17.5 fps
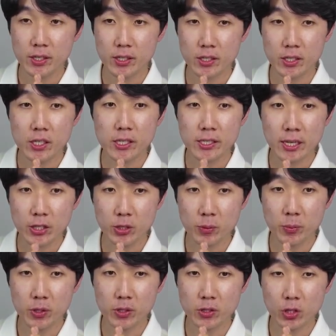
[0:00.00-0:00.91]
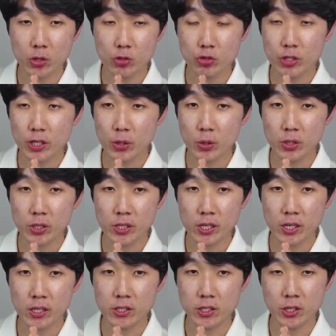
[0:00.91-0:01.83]
이 5명은 선출된
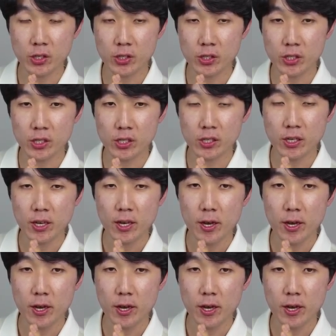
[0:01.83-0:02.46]
거니까 실력이